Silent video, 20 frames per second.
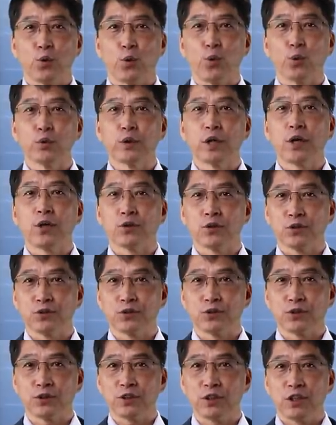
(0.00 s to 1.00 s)
고대
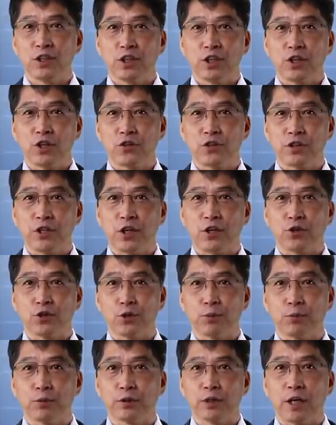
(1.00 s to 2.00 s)
언어들은 현대
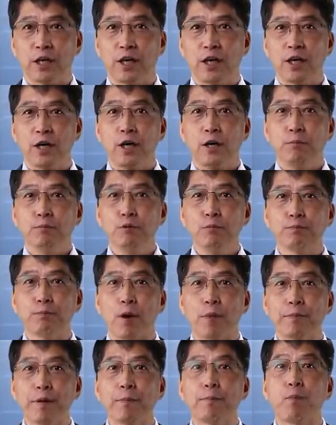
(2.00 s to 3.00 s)
언어보다
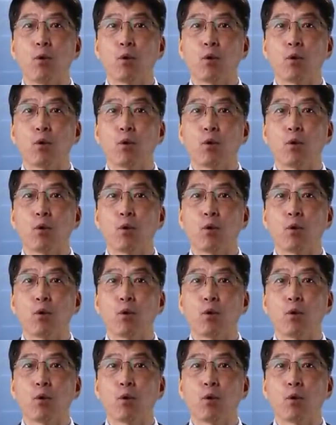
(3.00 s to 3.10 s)
문법이